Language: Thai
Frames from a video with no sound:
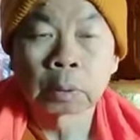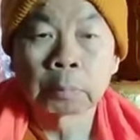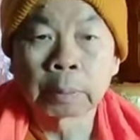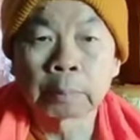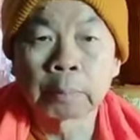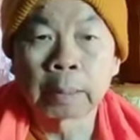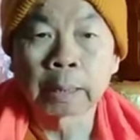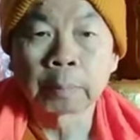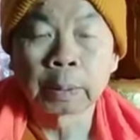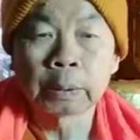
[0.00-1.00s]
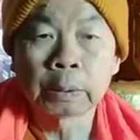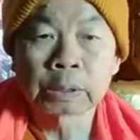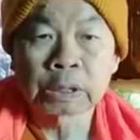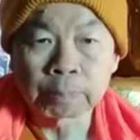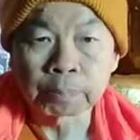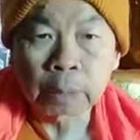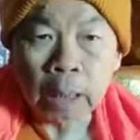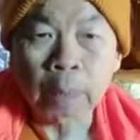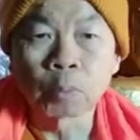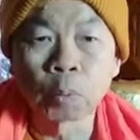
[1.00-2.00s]
ตอนบ่ายๆไปนี่สิบ
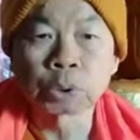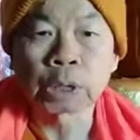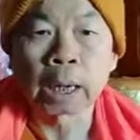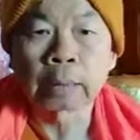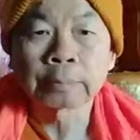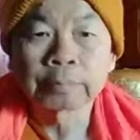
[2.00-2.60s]
ก้าองศา